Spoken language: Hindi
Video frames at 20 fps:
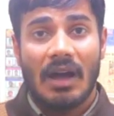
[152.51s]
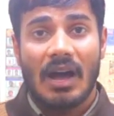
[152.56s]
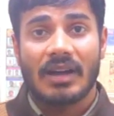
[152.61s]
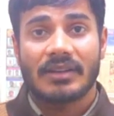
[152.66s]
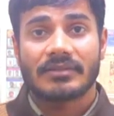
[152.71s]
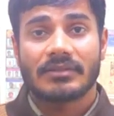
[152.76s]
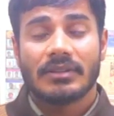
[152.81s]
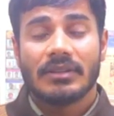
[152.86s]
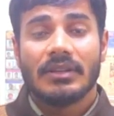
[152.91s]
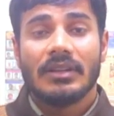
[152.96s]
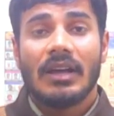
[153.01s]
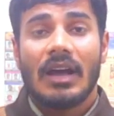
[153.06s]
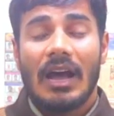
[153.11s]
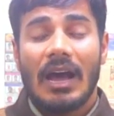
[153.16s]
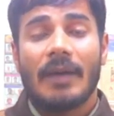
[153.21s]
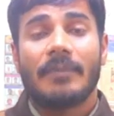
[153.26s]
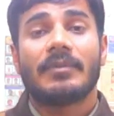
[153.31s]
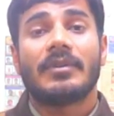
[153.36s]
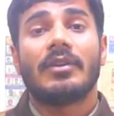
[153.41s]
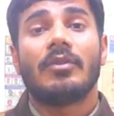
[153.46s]
मार्क्स
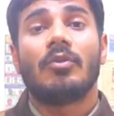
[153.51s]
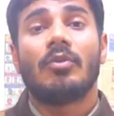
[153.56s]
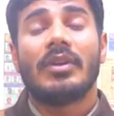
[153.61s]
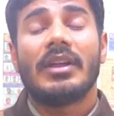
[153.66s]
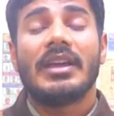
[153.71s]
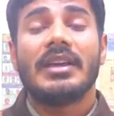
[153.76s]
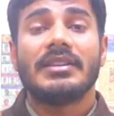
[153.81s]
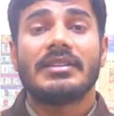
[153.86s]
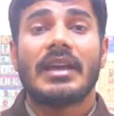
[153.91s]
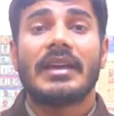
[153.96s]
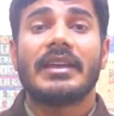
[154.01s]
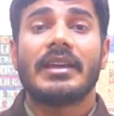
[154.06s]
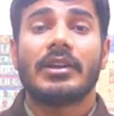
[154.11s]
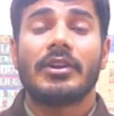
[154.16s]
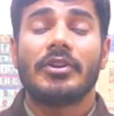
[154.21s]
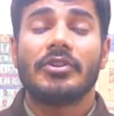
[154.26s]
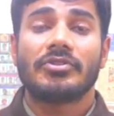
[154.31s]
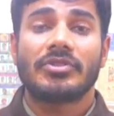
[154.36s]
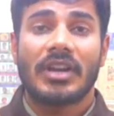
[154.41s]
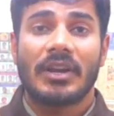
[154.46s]
आपके होने ही चाहिए
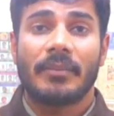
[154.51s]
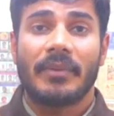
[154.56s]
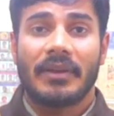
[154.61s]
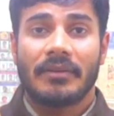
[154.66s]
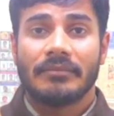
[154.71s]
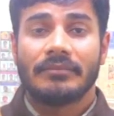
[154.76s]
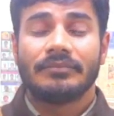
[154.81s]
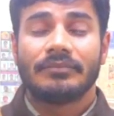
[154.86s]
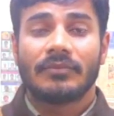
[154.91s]
ग्रेजुएशन में